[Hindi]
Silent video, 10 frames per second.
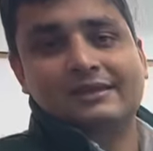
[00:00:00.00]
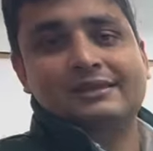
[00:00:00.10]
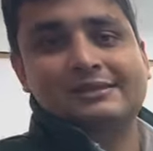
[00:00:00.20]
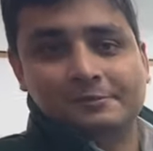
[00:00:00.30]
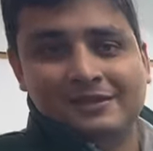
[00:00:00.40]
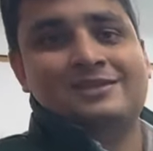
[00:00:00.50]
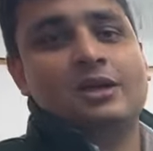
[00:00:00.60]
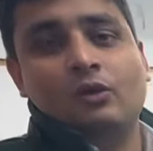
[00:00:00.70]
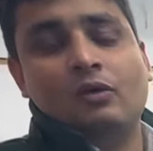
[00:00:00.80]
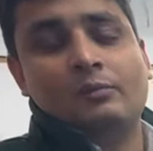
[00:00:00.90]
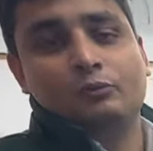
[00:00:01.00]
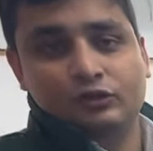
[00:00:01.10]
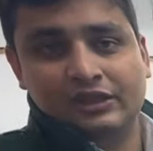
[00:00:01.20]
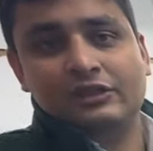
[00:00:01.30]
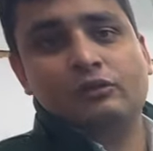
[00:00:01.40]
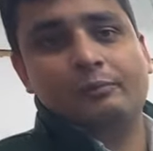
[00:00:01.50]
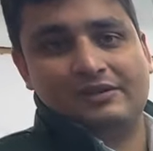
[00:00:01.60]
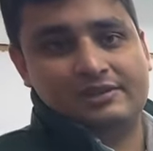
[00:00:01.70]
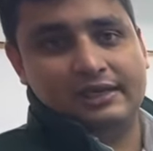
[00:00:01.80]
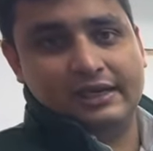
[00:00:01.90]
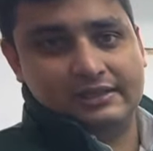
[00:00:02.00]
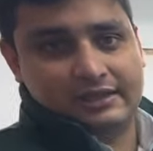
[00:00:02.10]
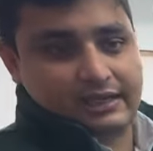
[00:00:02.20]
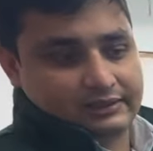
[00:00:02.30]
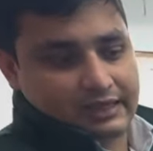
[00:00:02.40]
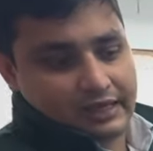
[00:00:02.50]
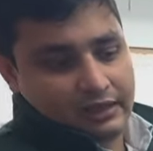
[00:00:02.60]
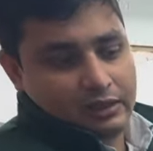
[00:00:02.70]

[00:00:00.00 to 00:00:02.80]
इसका सबसे अच्छा मुझे जो पर्सनली अच्छा लगता है